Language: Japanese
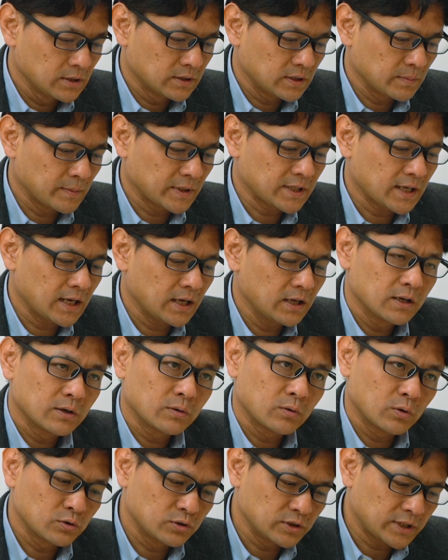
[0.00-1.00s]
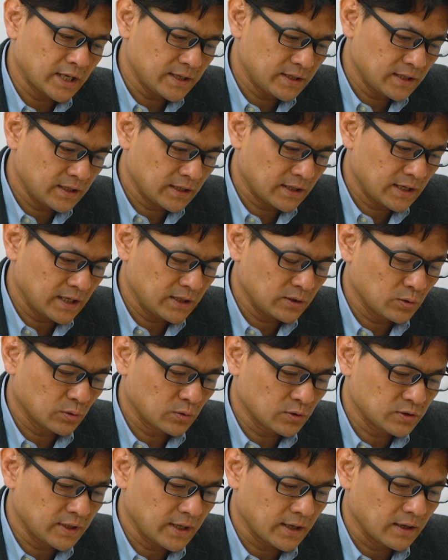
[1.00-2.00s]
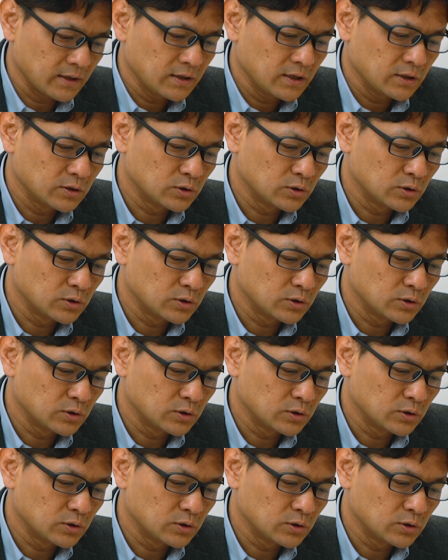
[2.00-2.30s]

で、また、この具体的な検討として、